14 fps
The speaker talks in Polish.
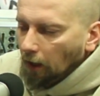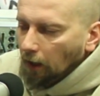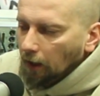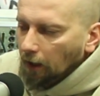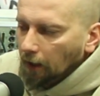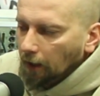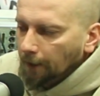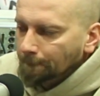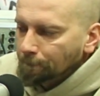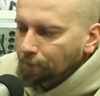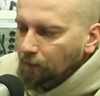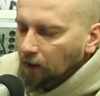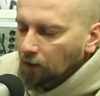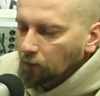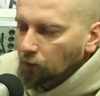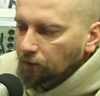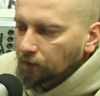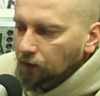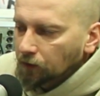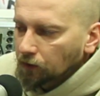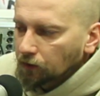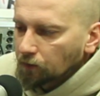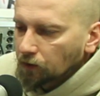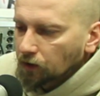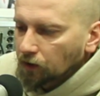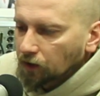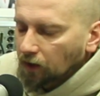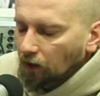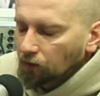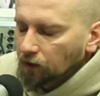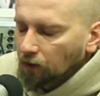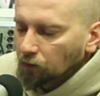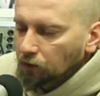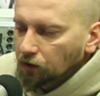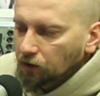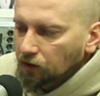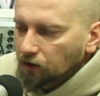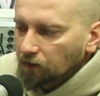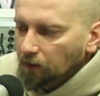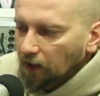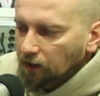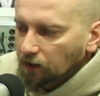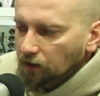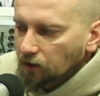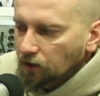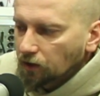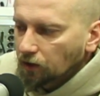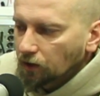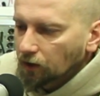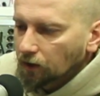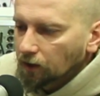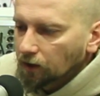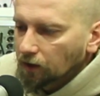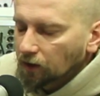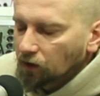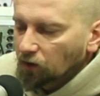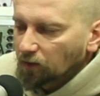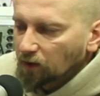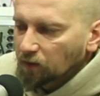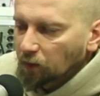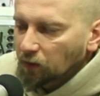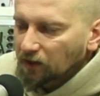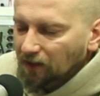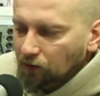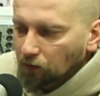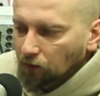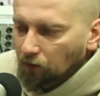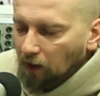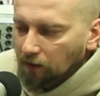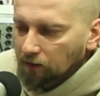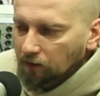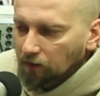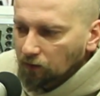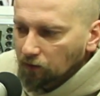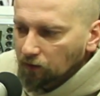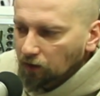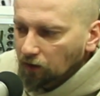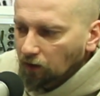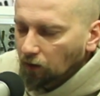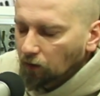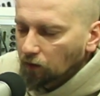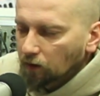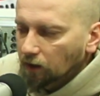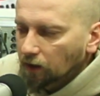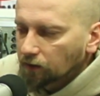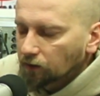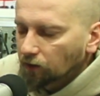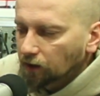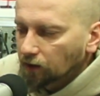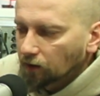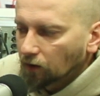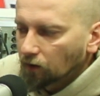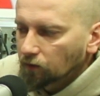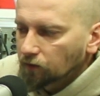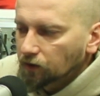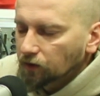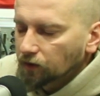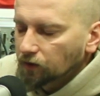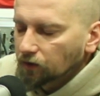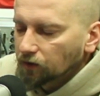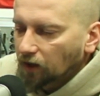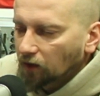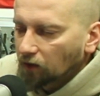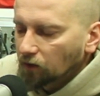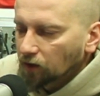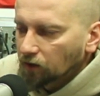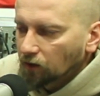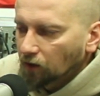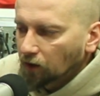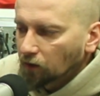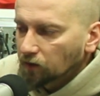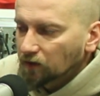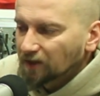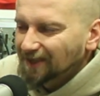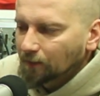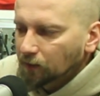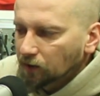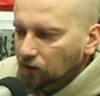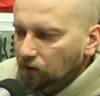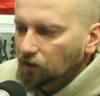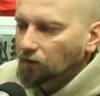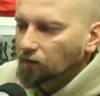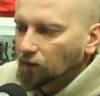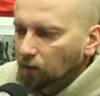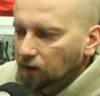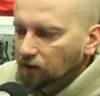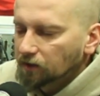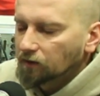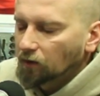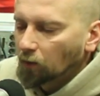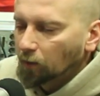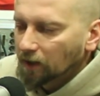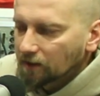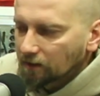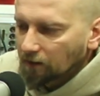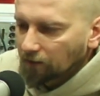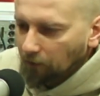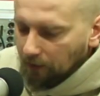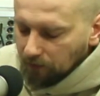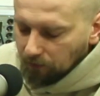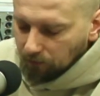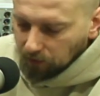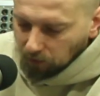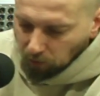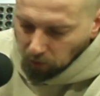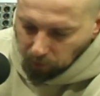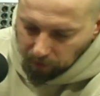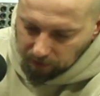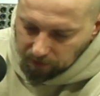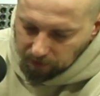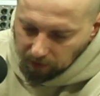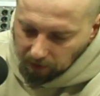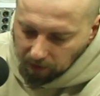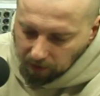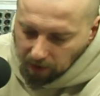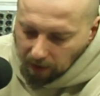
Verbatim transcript: um, i mówić o tym, że ta Unia musi się zmienić. Y, natomiast poza tą antyunijną retoryką, czy, czy taką retoryką sceptyczną wobec obecnych władz Unii Europejskiej,